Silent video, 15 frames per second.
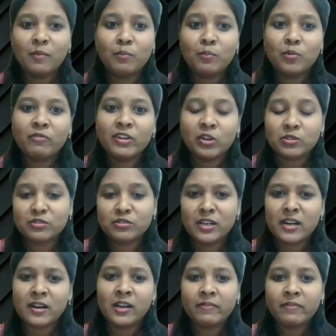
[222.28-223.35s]
అమ్మో వీడు
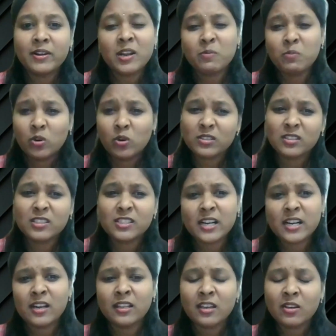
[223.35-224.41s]
వస్తున్నాడు అంటే వీడు నన్ను మోసం
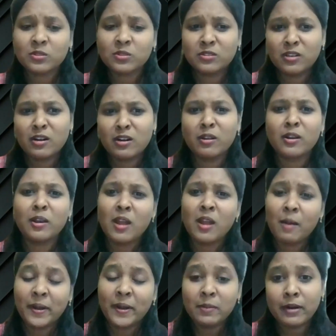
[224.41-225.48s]
చేయడానికే వస్తున్నాడు
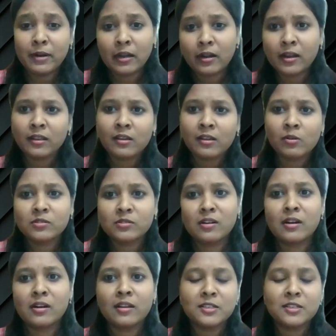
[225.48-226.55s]
నన్ను పని పట్టడానికే
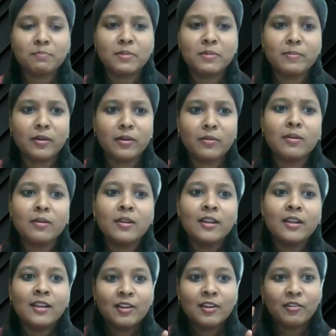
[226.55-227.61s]
వస్తున్నాడు అని చెప్పి మనం
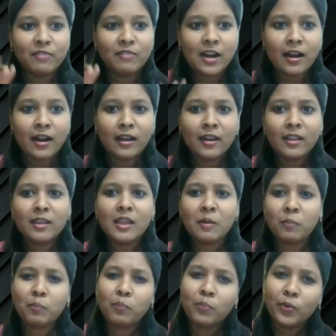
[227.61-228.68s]
వాడిని
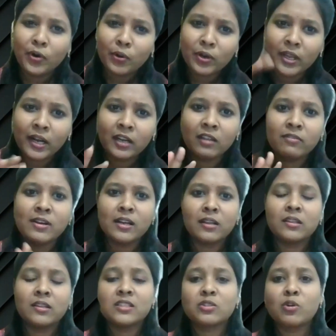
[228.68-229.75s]
ఎప్పుడూ నెగిటివ్
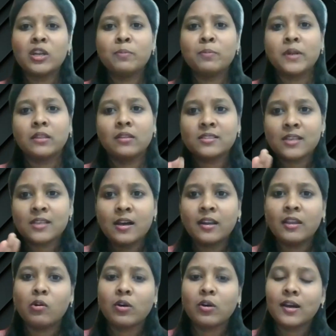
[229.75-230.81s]
గానే తీసుకొని
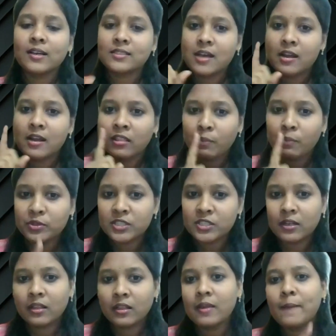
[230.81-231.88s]
ప్రతిసారి ఒక్కసారి తప్పు
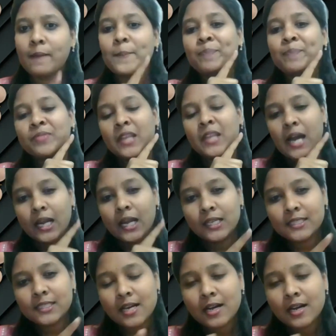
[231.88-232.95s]
జరిగితే
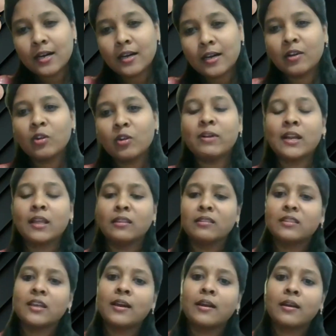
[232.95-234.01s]
అన్నిసార్లు వాడు
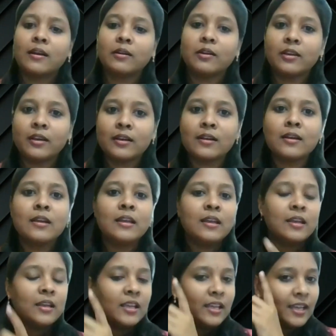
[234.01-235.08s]
అంతే అన్నట్టుగా
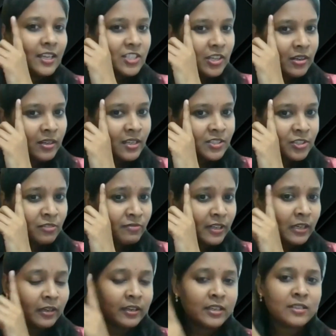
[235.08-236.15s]
ఈ జనరేషన్
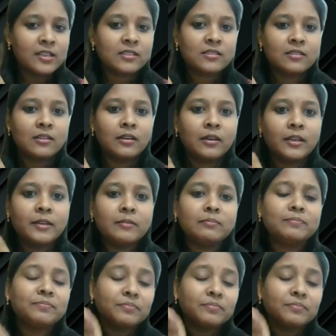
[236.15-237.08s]
ఫిల్టర్ ఏం చేస్తుంది అంటే